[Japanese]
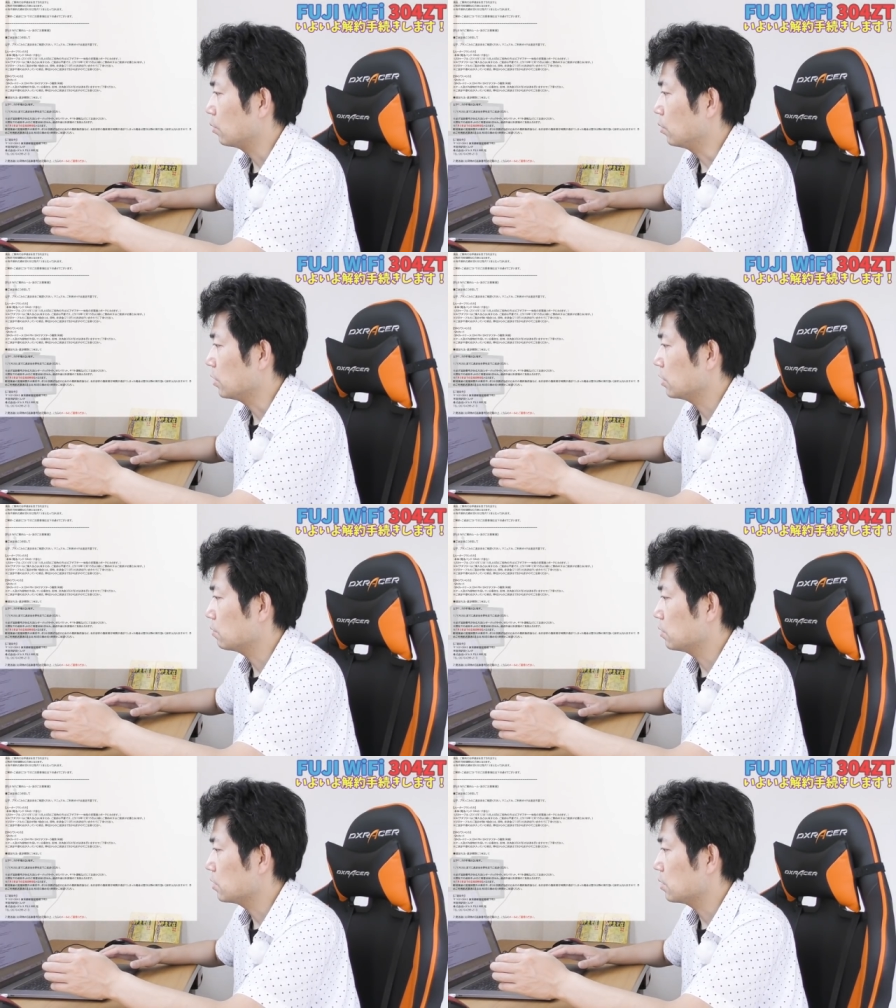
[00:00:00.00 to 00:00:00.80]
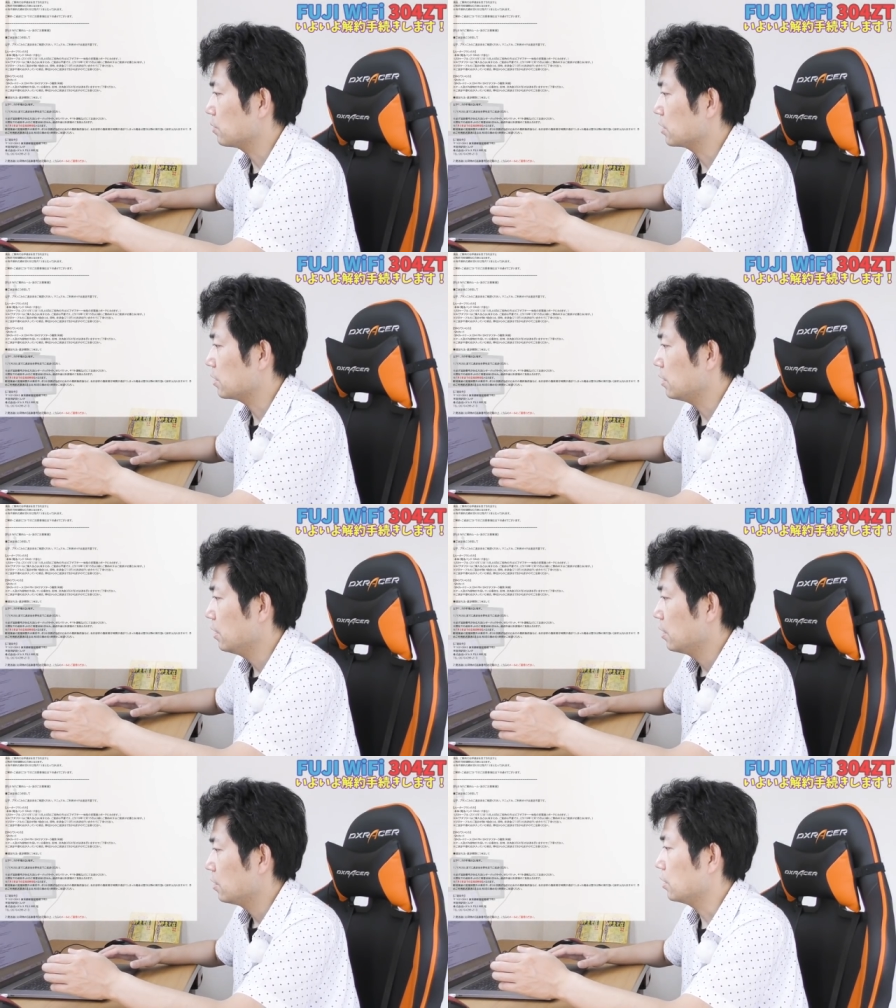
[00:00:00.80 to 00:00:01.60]
ご返却につきまし
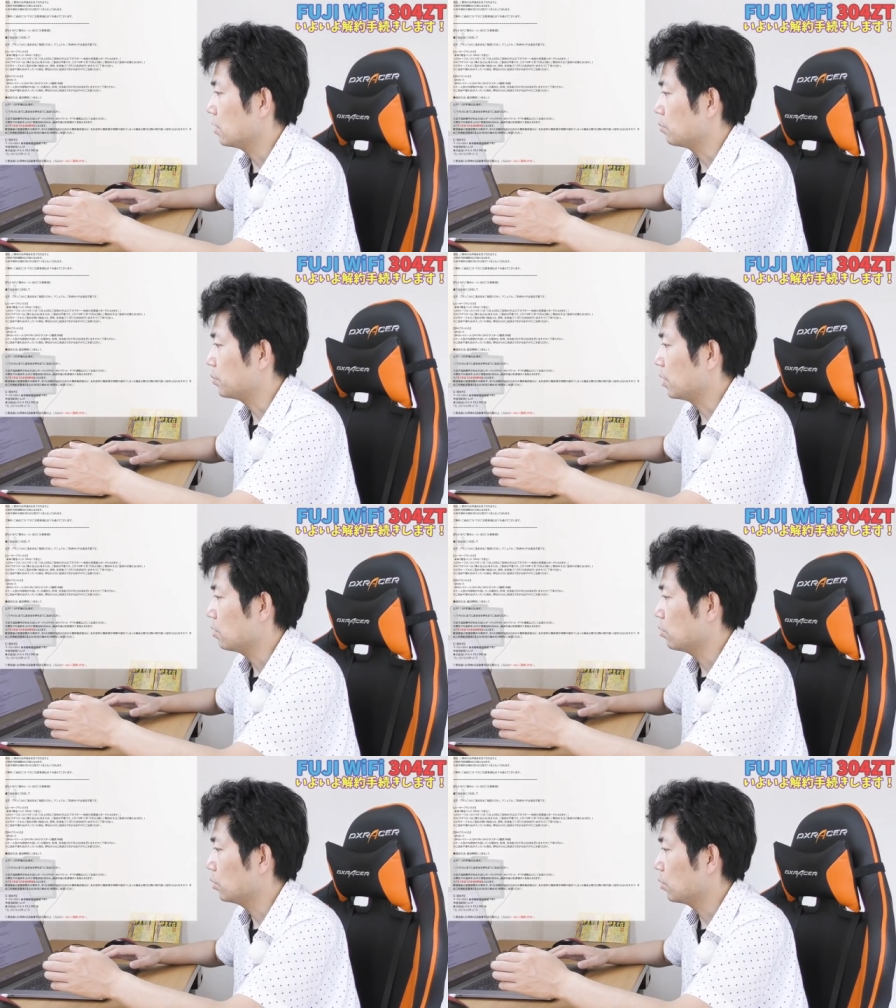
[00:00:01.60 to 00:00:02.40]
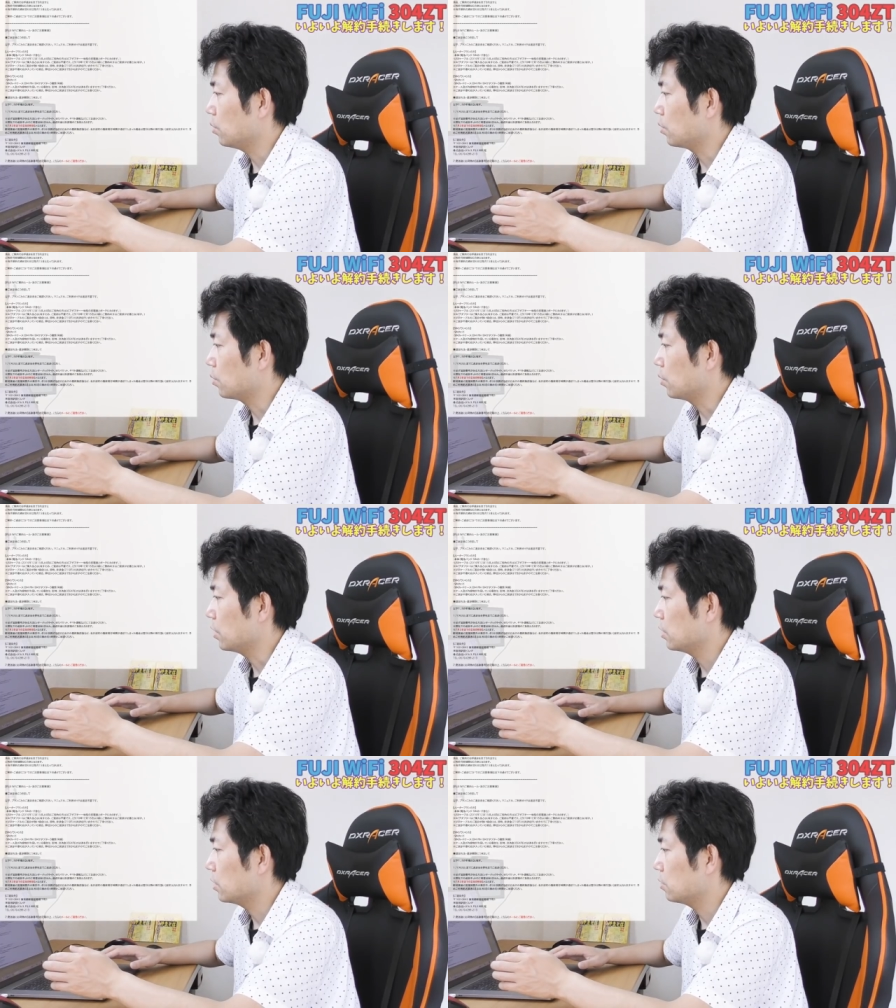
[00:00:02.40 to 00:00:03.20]
て、以下プランごとのご
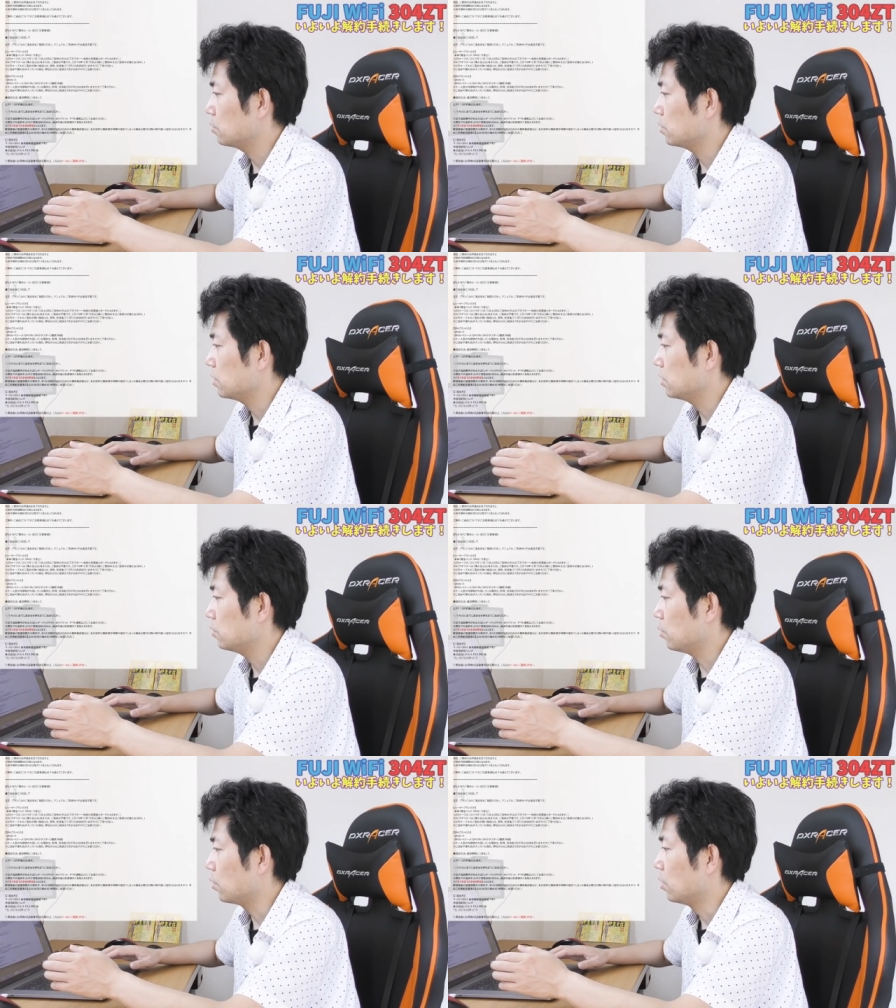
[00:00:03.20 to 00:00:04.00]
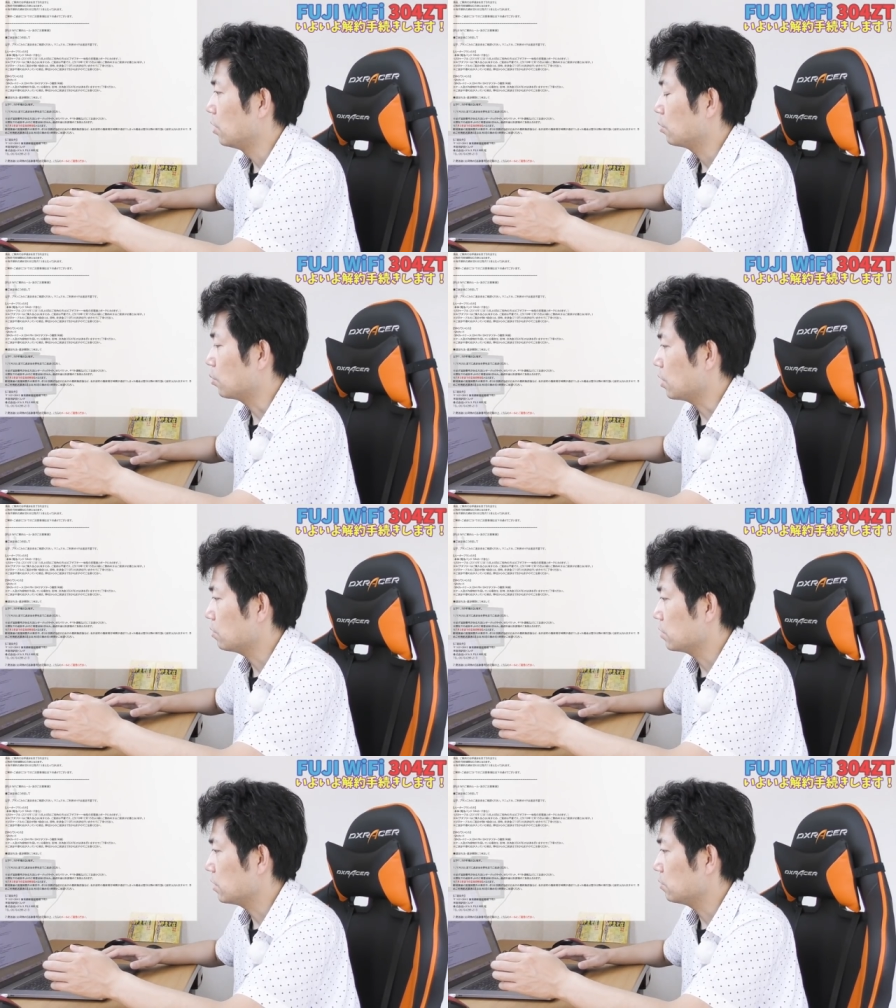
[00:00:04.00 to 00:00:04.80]
返却品をご
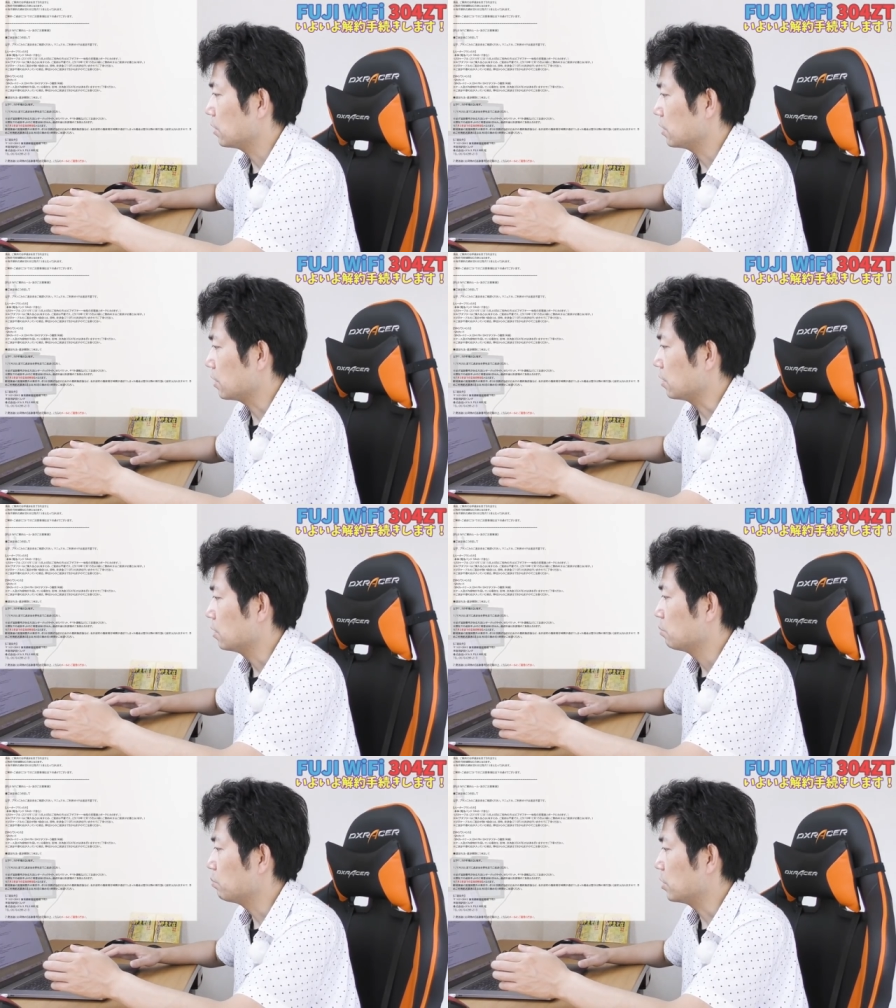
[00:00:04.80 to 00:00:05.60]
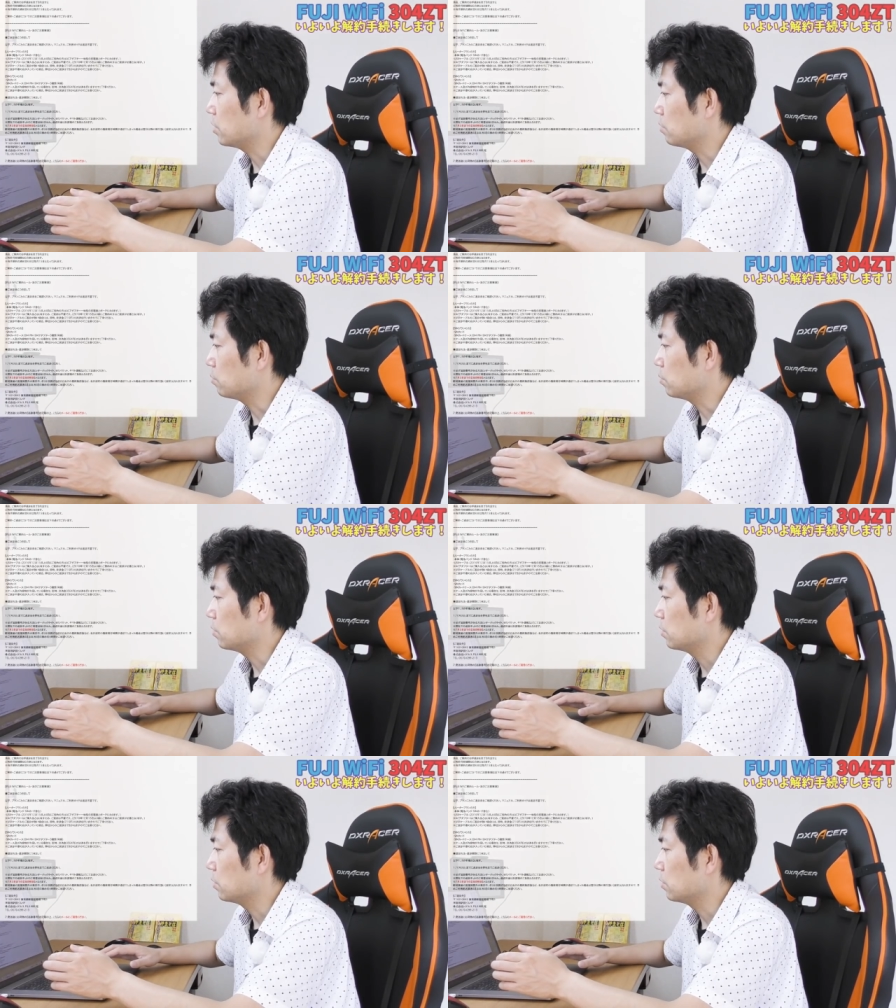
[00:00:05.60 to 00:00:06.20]
確認ください。マニュアル、